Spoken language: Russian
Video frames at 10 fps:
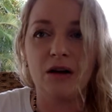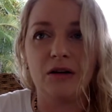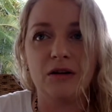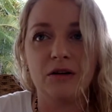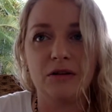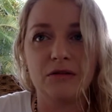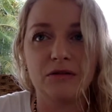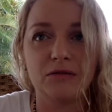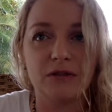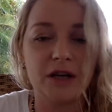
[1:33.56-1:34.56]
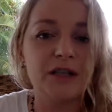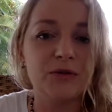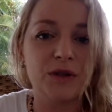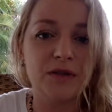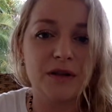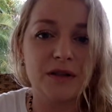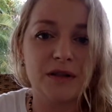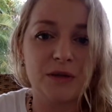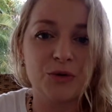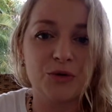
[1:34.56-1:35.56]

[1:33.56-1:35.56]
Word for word: А, скорее всего, это связано с тем,